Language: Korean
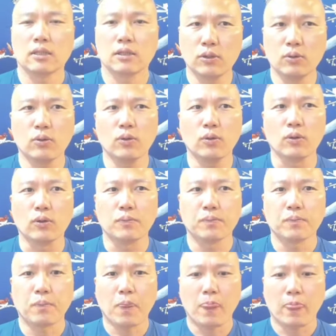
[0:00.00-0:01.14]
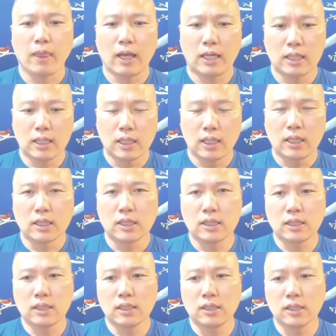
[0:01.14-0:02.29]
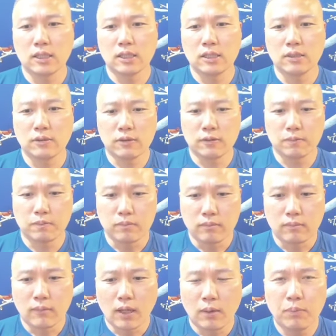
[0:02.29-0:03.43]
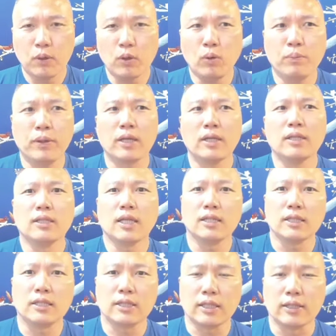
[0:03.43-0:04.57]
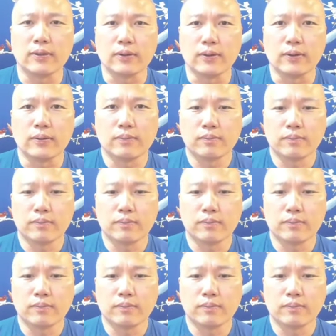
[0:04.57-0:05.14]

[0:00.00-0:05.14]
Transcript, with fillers: 그리고 그 피부병이 있는 애들 있잖아요.